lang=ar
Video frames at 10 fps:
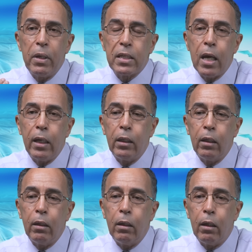
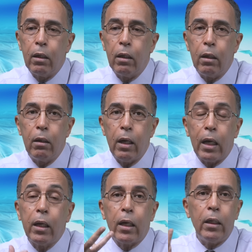مسائل آه،
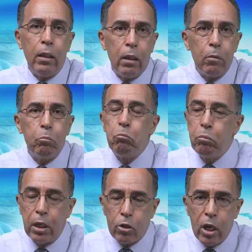أخلاقية
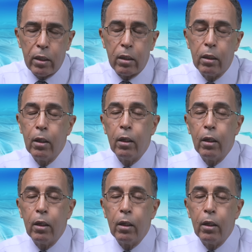بلا شك